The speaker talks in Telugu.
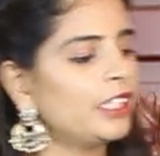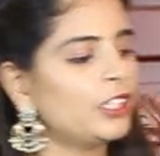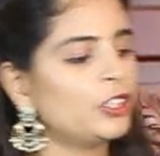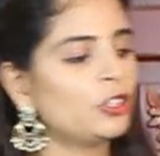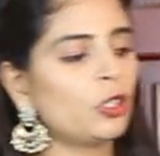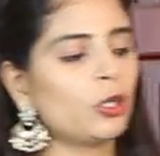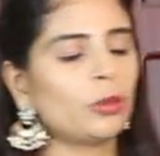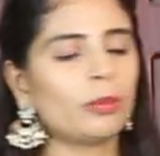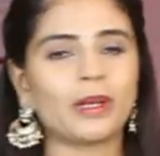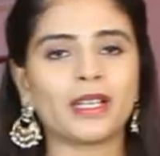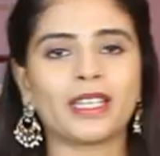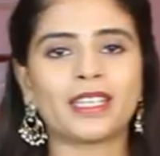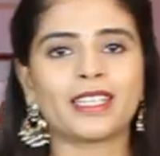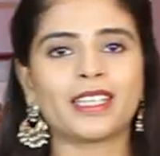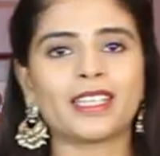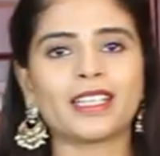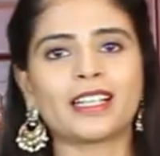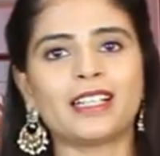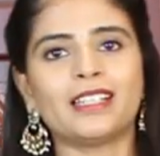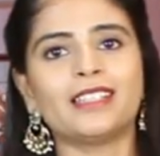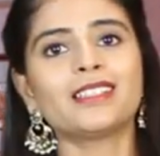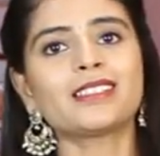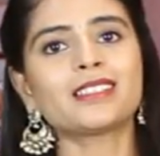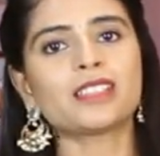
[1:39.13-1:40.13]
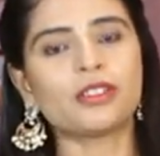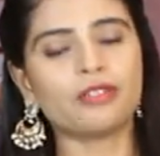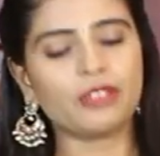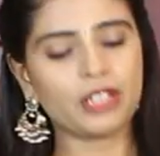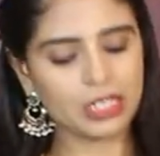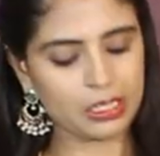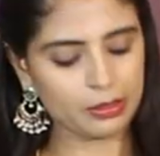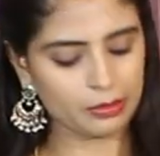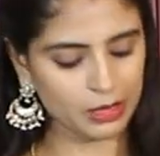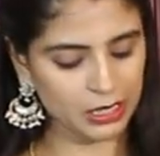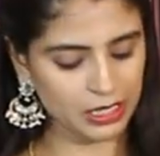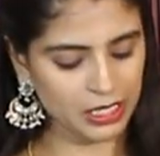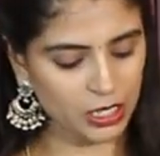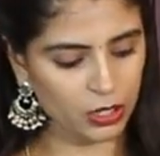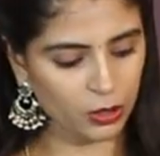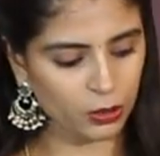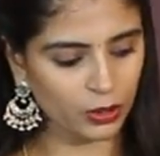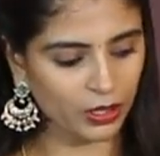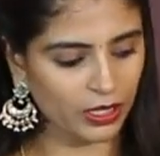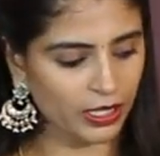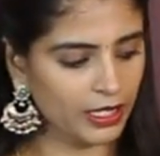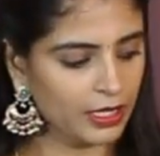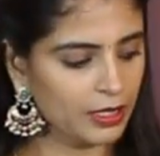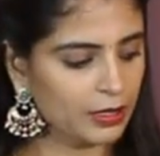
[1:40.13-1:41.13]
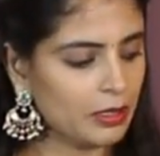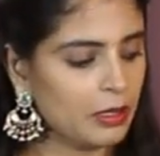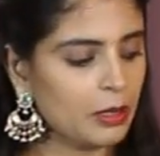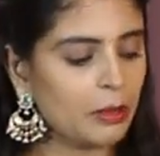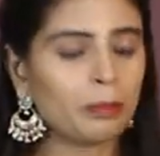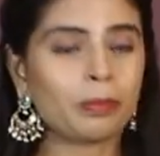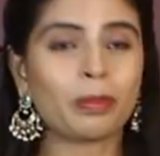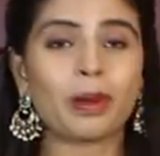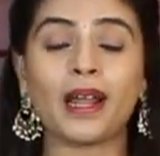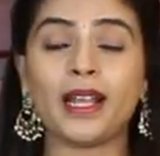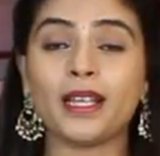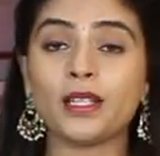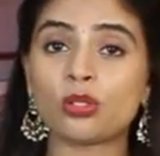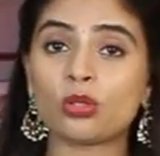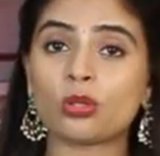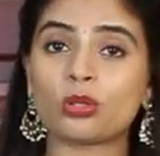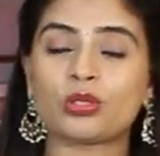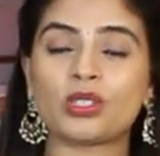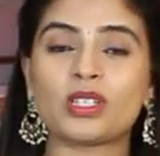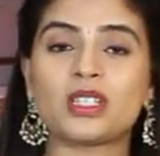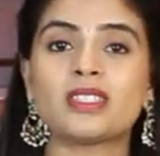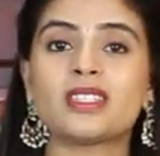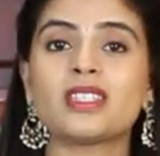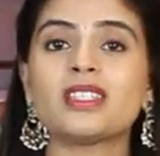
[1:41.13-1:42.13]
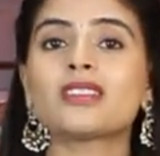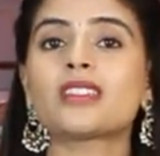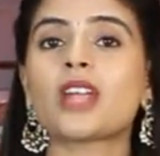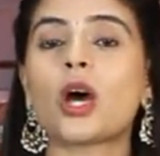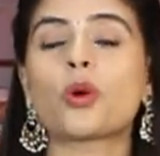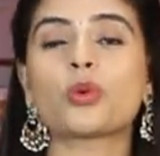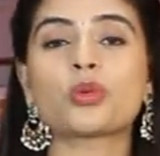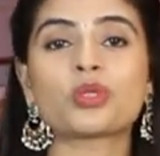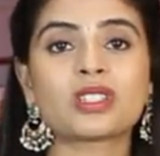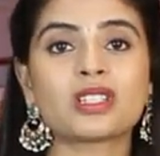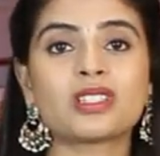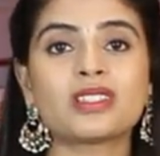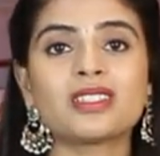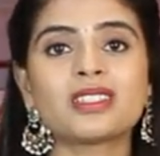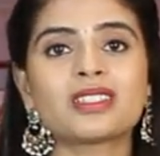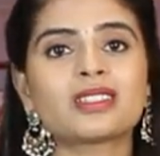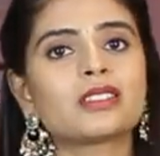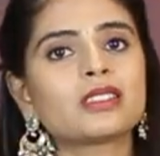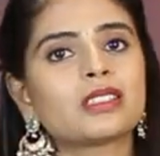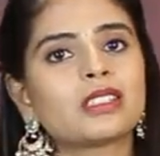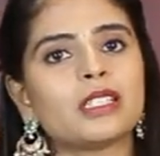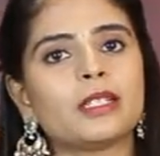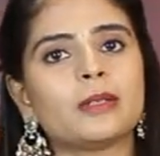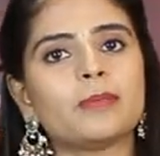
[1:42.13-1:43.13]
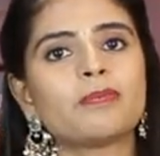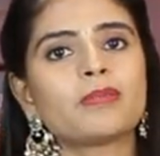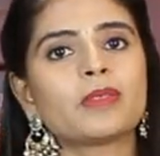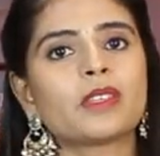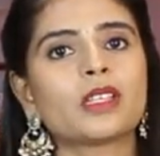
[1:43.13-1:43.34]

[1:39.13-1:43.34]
ఇందులో మనకి కలర్స్ అవైలబుల్గా ఉన్నాయి ప్రైస్ వచ్చేసి థౌజండ్ థర్టీ